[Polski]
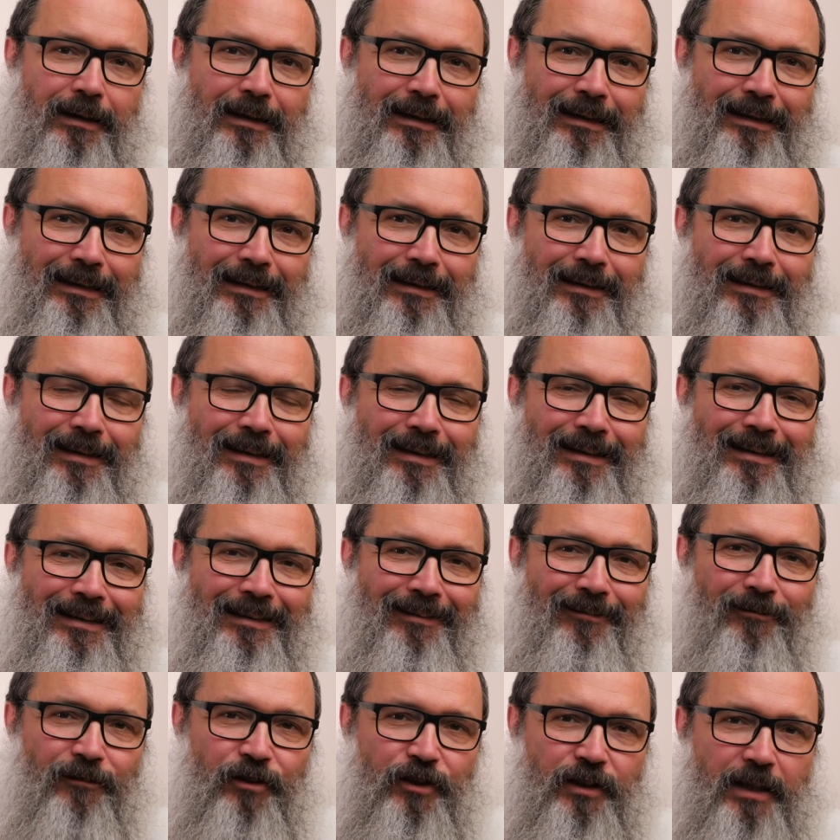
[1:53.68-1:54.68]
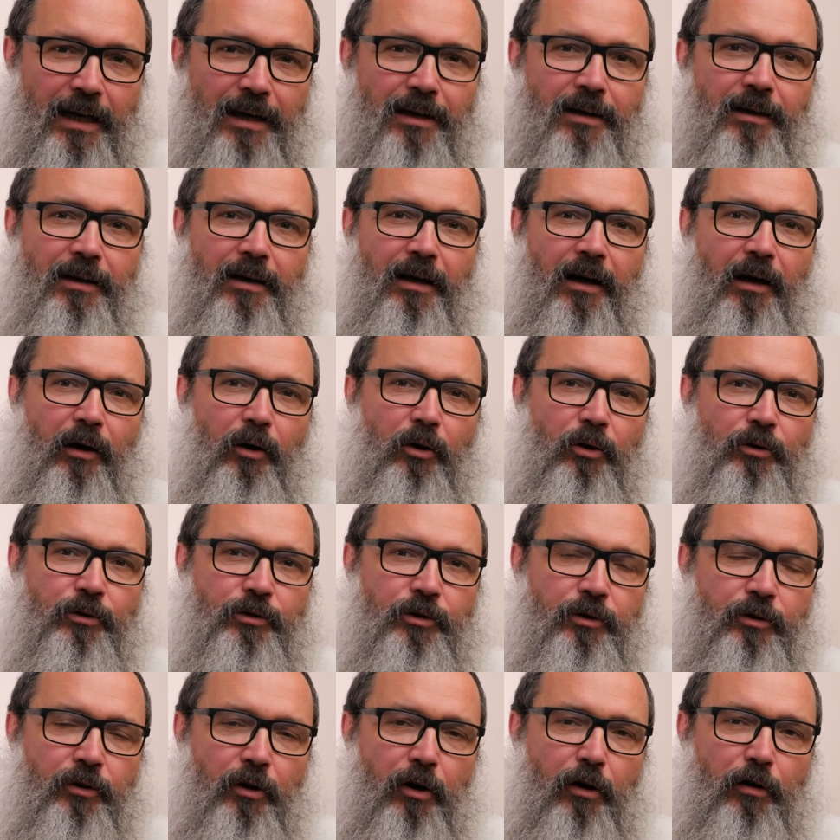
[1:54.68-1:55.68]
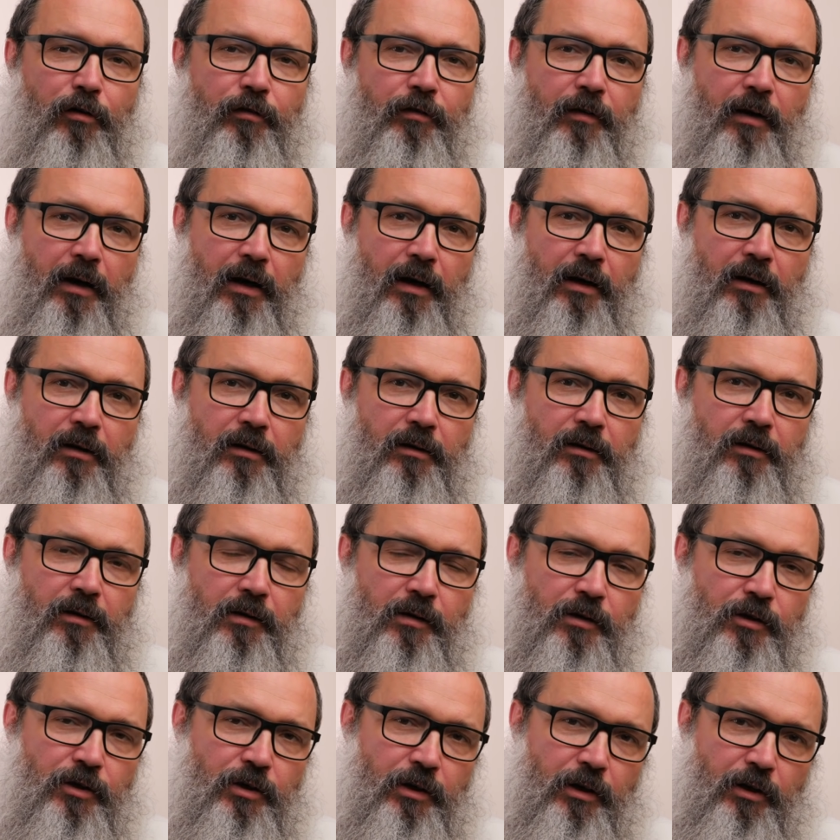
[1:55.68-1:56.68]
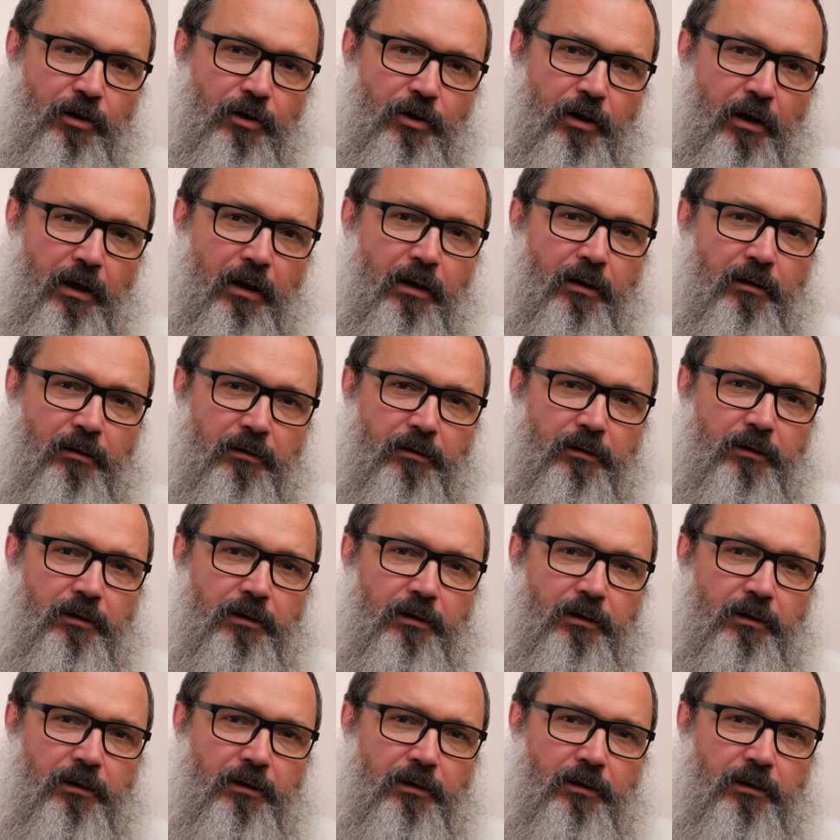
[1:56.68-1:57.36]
I wszelka odnowa życia